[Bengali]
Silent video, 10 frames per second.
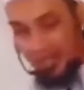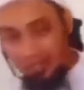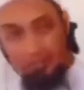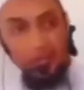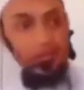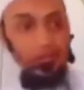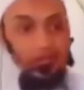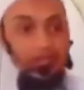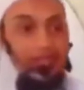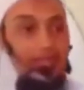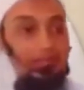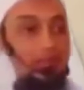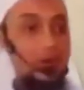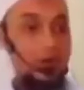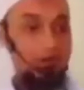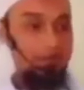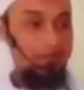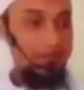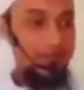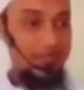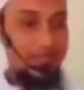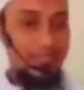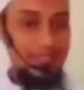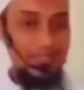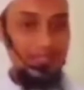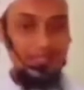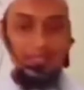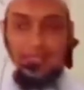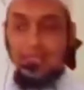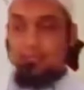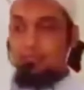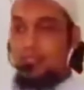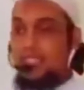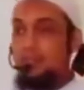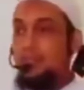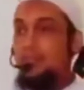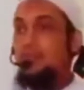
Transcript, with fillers: অনেক পরের ঘটনা তারপর তারা পৃথিবীর